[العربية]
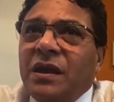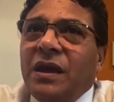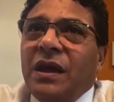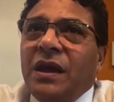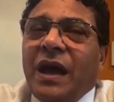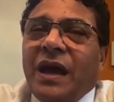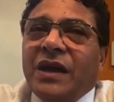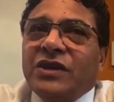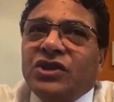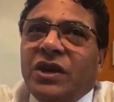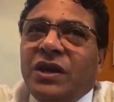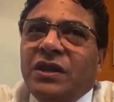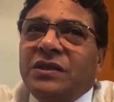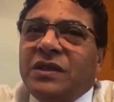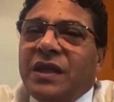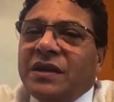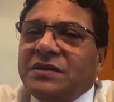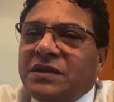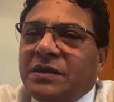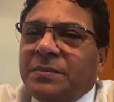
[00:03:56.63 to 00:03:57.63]
عشان
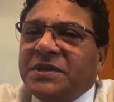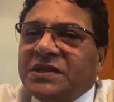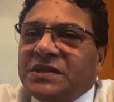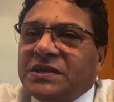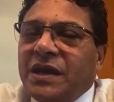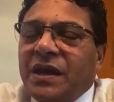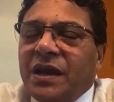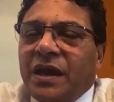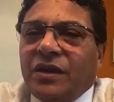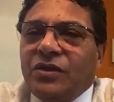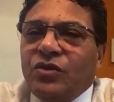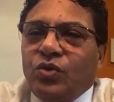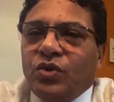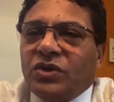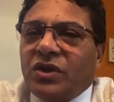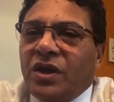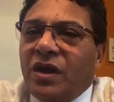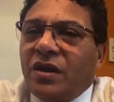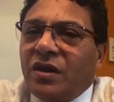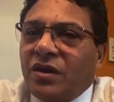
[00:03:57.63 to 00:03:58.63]
تجذبي السائح انه
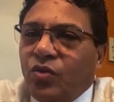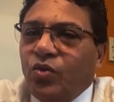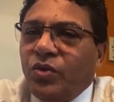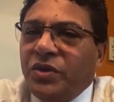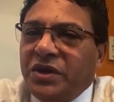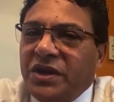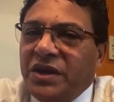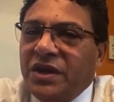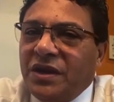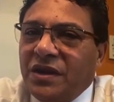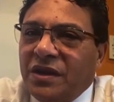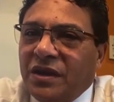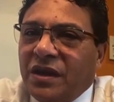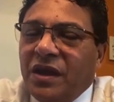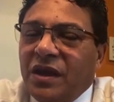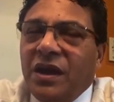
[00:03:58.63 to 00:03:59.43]
يتحرك ويجي لك